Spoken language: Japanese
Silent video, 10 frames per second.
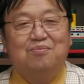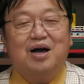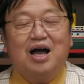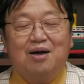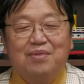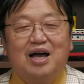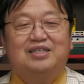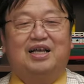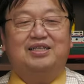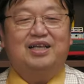まあまあ
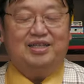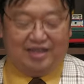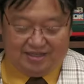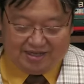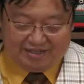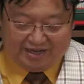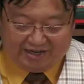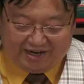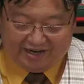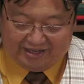散々散々
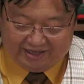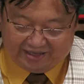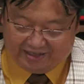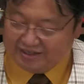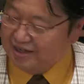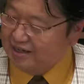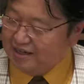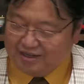叩かれてですね、